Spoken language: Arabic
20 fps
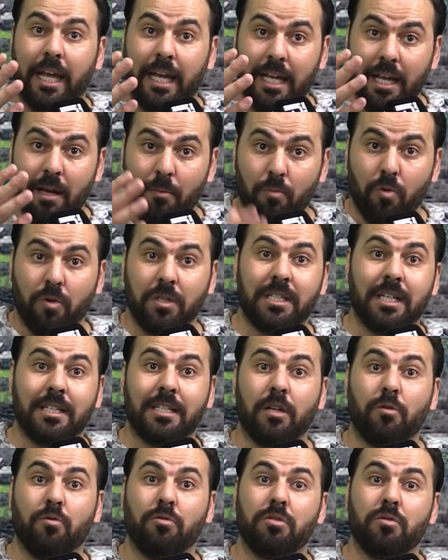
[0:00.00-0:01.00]
هي
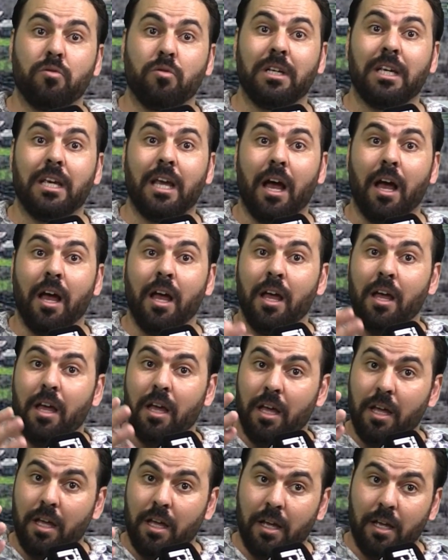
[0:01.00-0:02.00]
مؤسسة دستورية
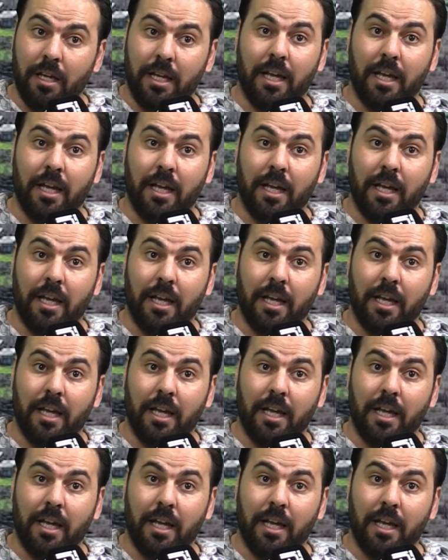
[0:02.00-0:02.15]
آه،